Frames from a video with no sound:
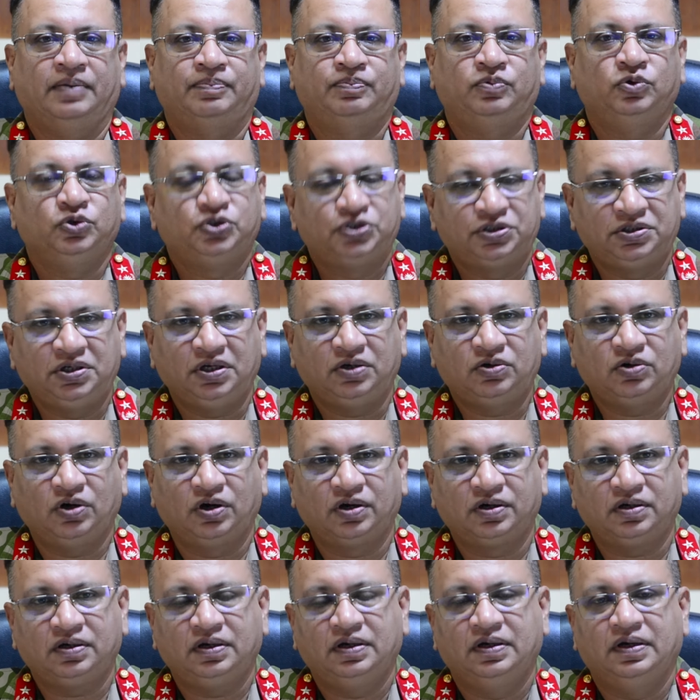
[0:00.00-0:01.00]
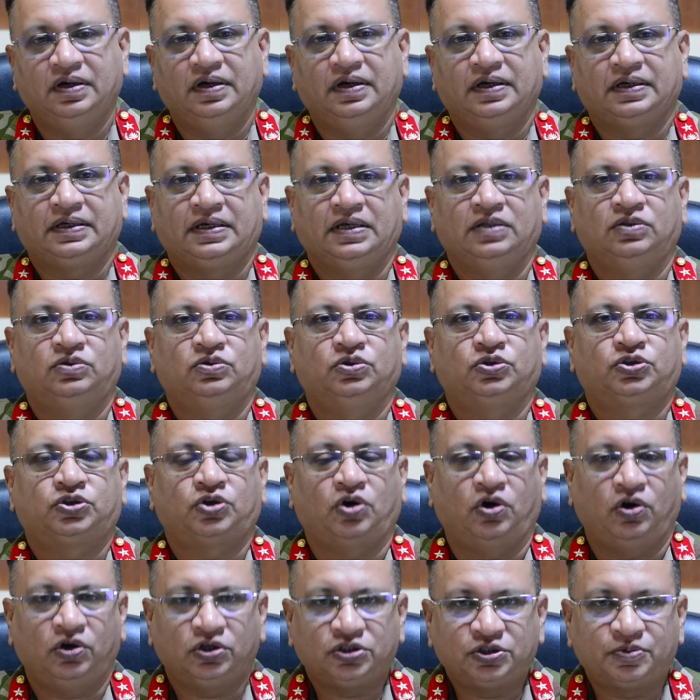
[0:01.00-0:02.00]
পুষ্টিকর কিন্তু
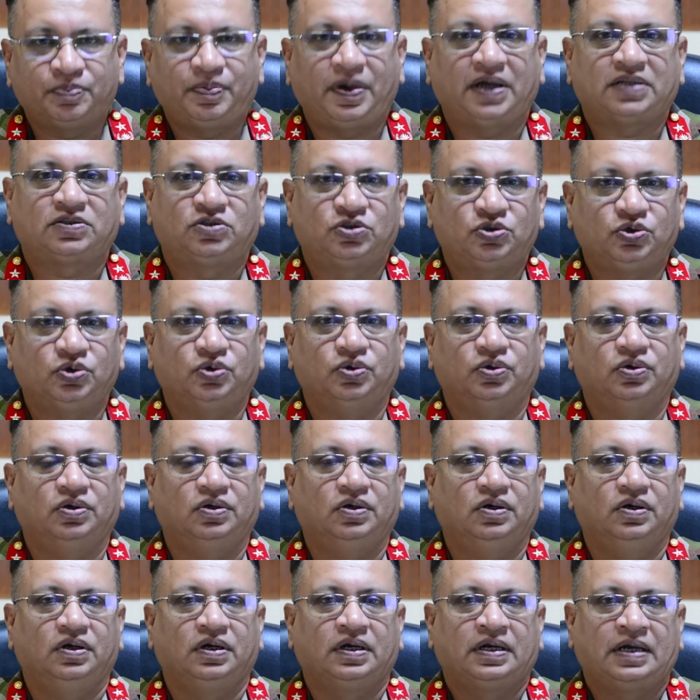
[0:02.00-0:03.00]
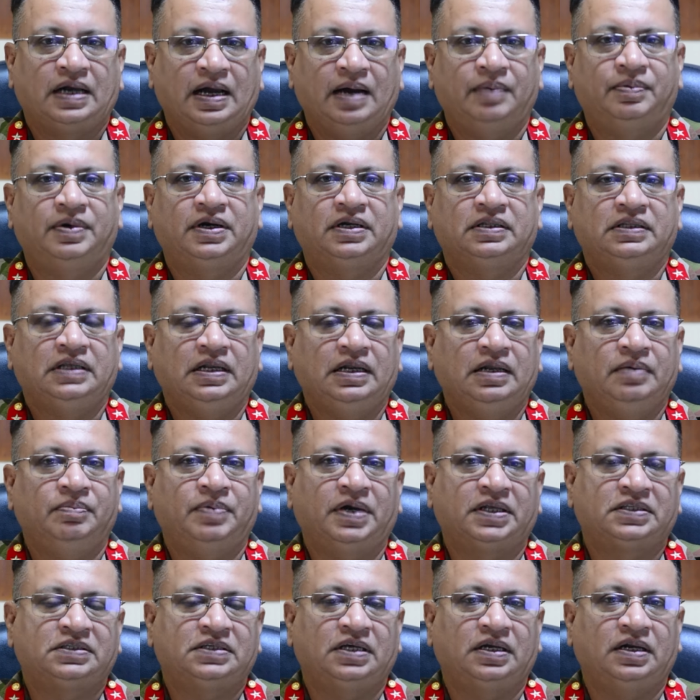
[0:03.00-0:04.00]
সহজ পাচ্য খাবার দিলে
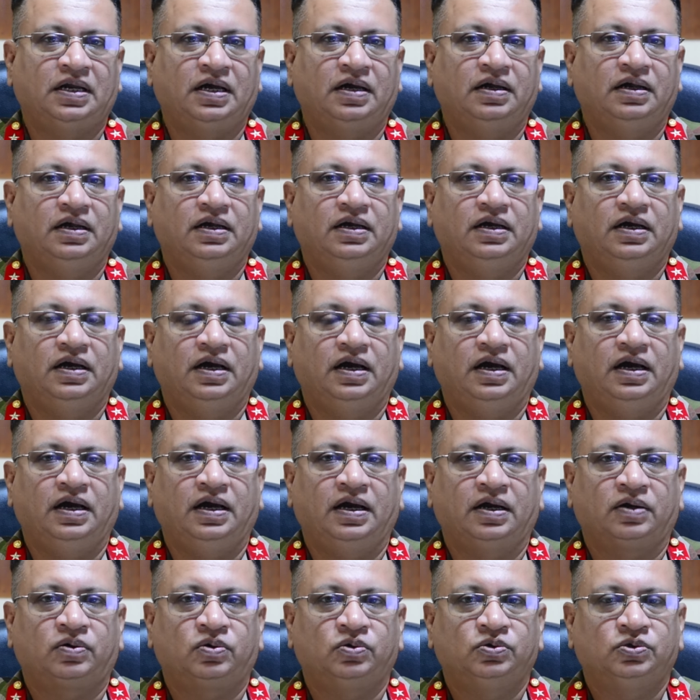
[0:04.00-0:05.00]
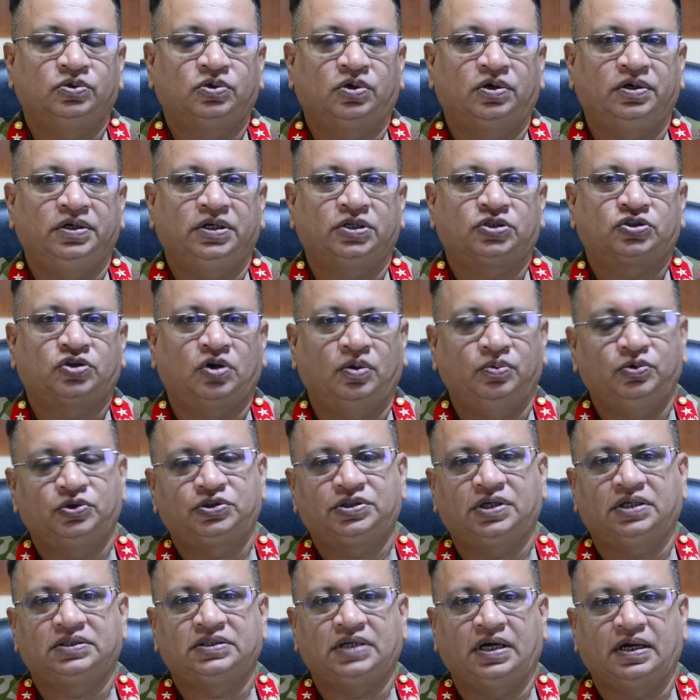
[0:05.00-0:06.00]
বাচ্চারা কোনো ধরনের
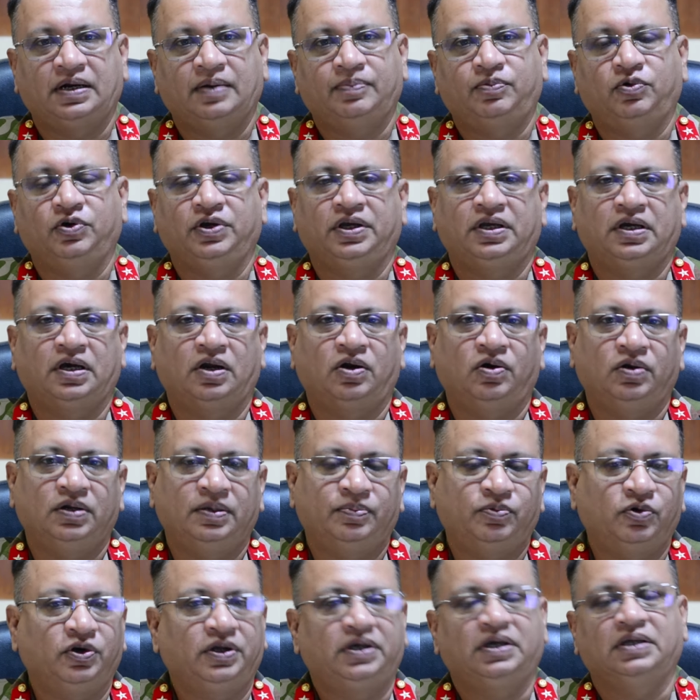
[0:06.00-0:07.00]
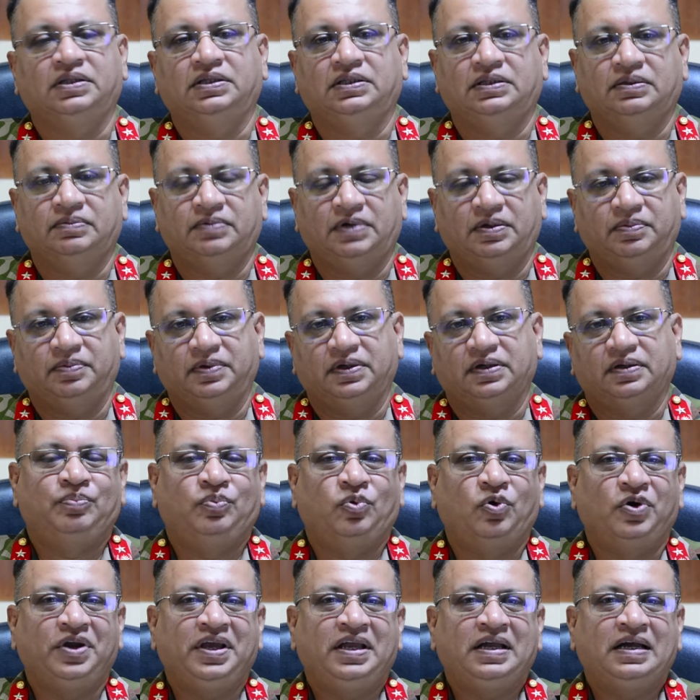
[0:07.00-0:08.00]
সমস্যা ছাড়া পরীক্ষার হলে পরীক্ষা দিতে পারবে
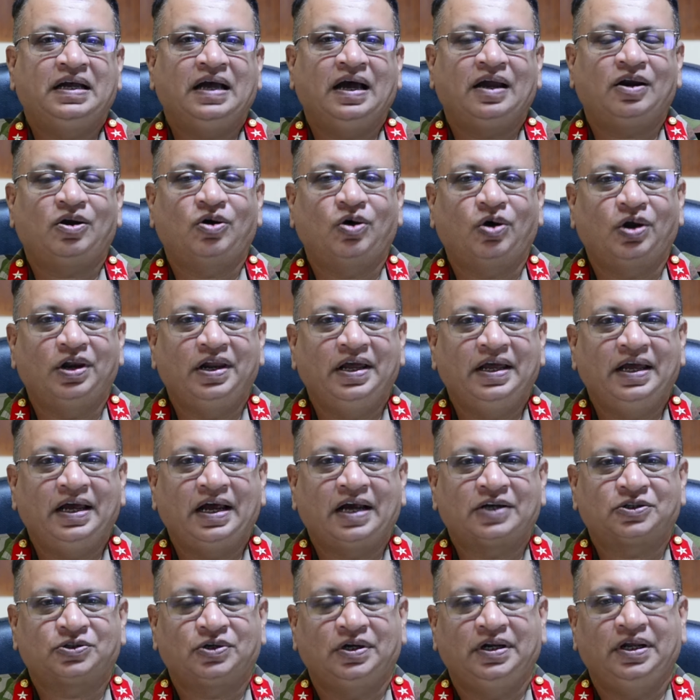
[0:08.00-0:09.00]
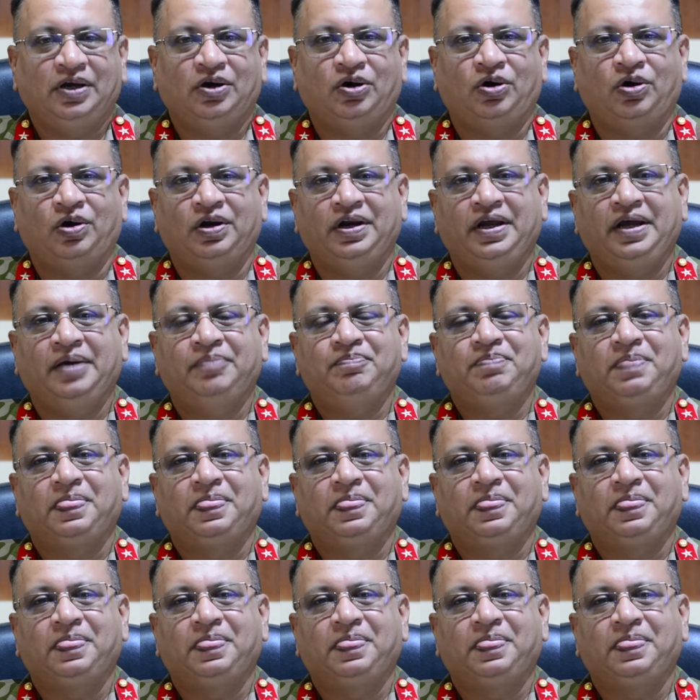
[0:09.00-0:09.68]
পরীক্ষার হলে আসলে হলে